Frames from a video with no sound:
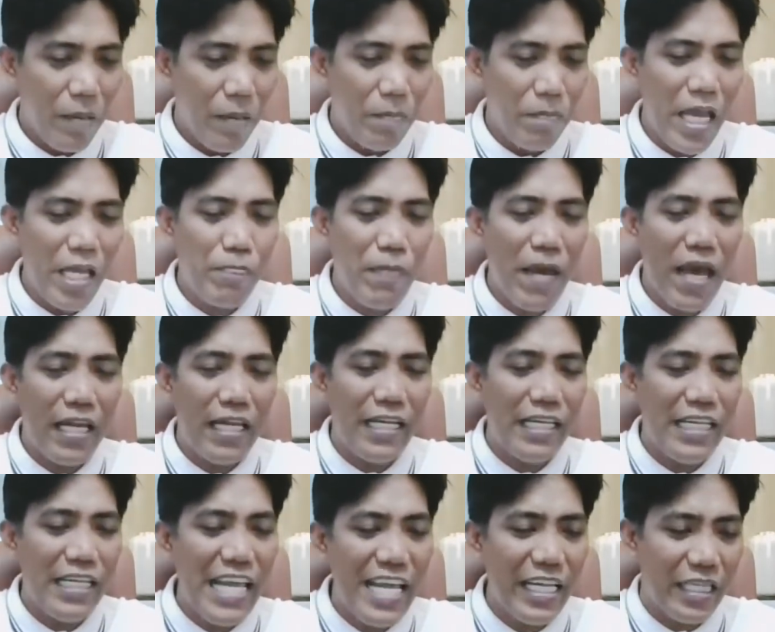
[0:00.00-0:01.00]

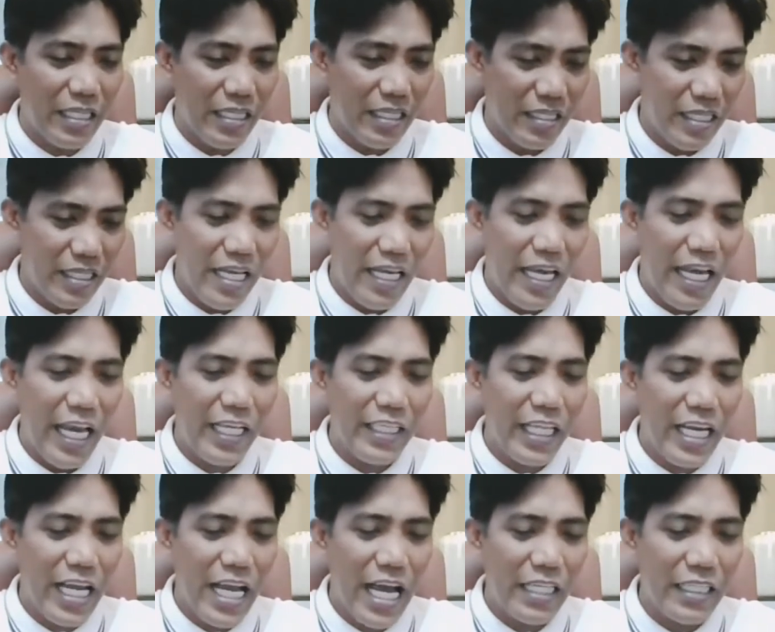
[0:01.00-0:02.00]
Mabel Lin,
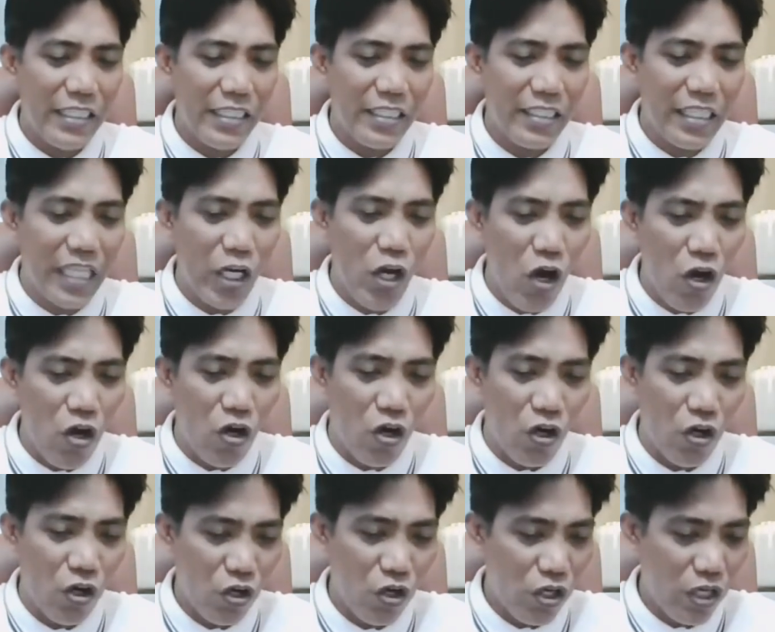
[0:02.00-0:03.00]
Adrian
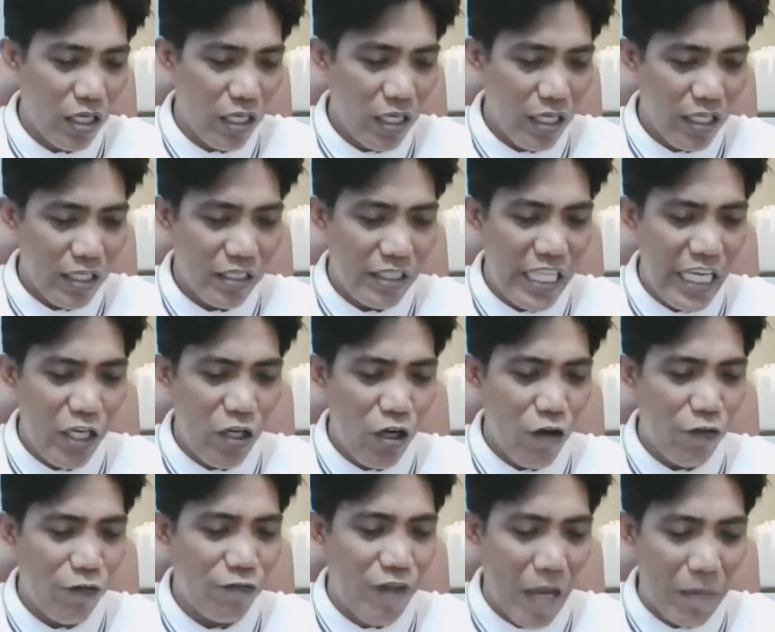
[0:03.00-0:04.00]
Tinoco,
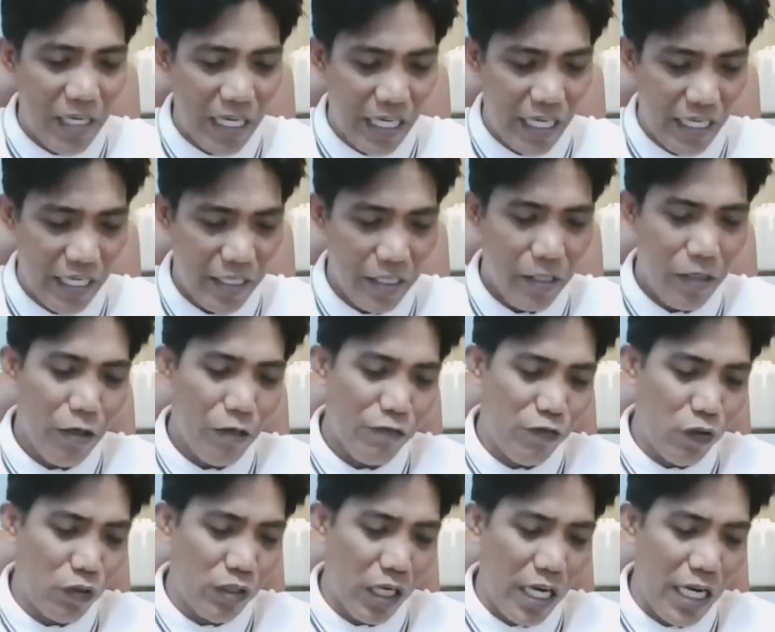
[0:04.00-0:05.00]
Dino Family,
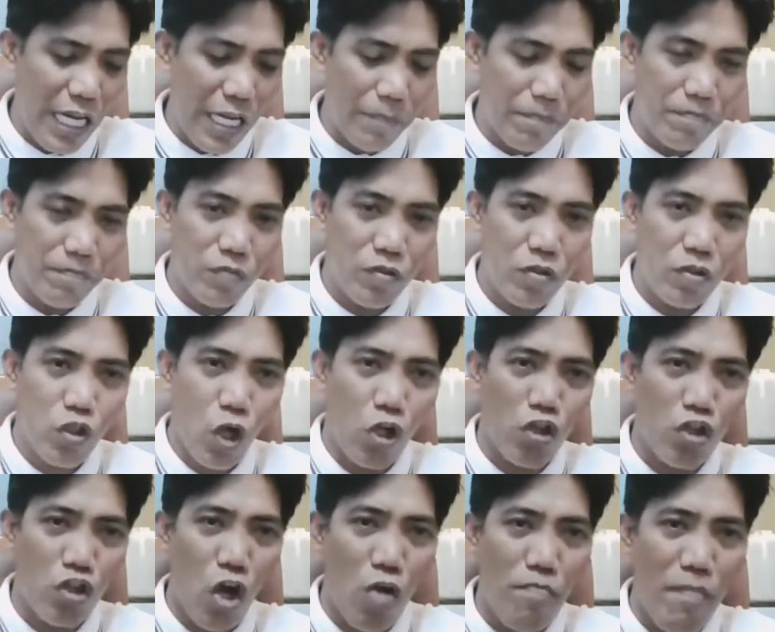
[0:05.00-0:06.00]
Food Relief,
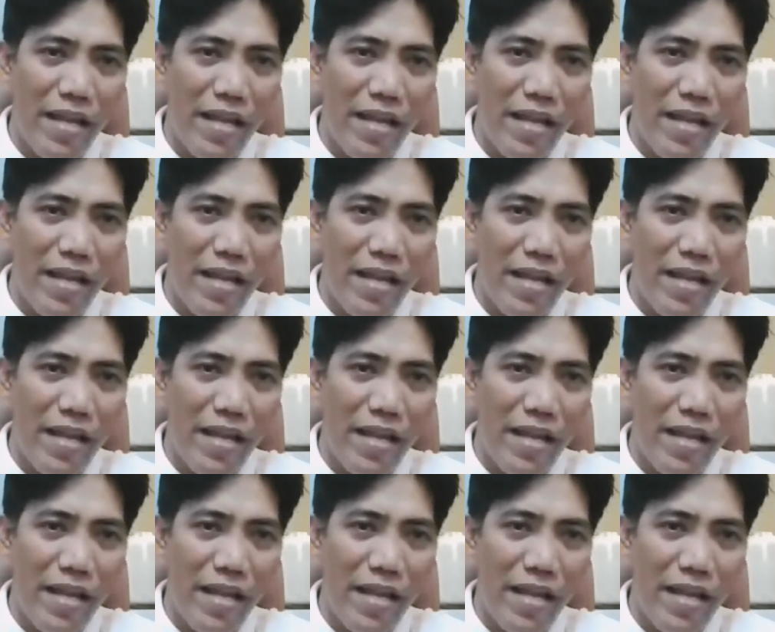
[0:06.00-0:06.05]
Tondo,